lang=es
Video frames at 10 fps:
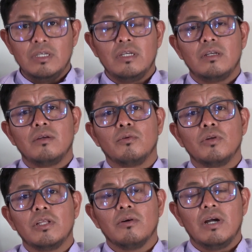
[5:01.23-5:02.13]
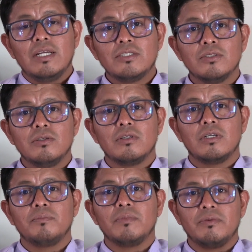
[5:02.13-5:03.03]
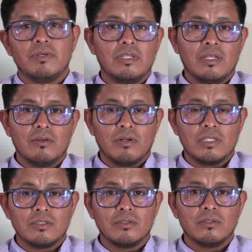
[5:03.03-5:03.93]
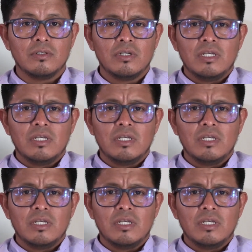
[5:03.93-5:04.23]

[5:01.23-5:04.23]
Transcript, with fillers: y unido a eso mi vida de oración